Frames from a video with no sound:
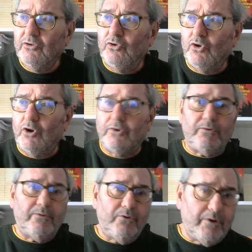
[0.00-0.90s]

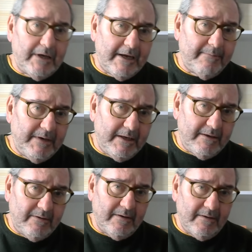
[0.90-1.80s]
dört
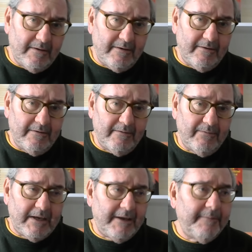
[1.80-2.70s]
dönemlik e,
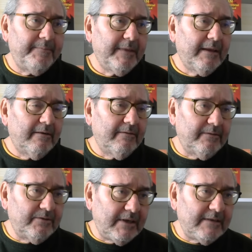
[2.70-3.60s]
ve
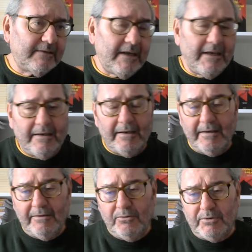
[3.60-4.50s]

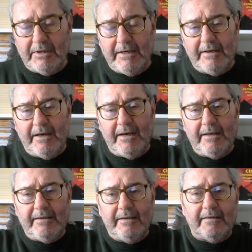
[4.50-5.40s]
Cezayir'in üzerine
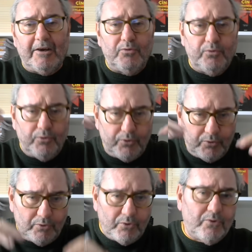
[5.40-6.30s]
adeta
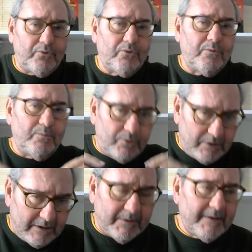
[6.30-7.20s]
kurşun döktürmüş
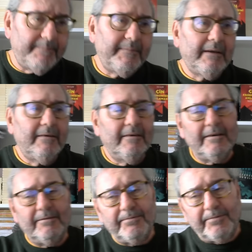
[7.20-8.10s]
gibi
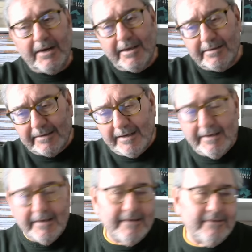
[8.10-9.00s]
Fransa
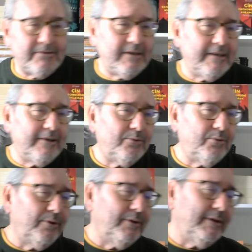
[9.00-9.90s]
ile ilişkileri
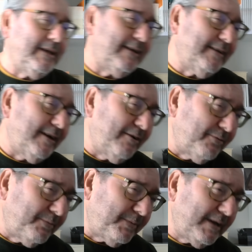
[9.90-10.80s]
kollayan,
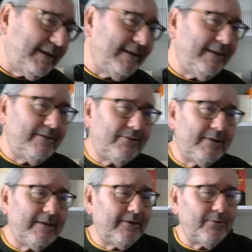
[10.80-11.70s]
Avrupa ile
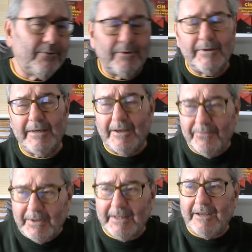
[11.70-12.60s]
ilişkileri kollayan
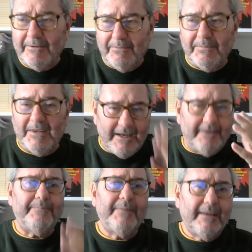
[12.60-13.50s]
falan
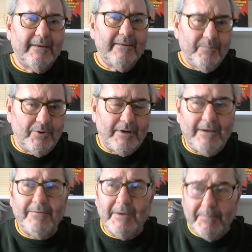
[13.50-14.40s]
bilen
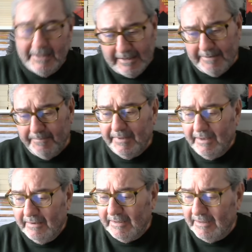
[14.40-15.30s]
böyle ve bir de
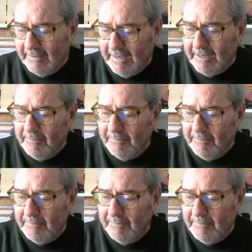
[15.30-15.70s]
e, yani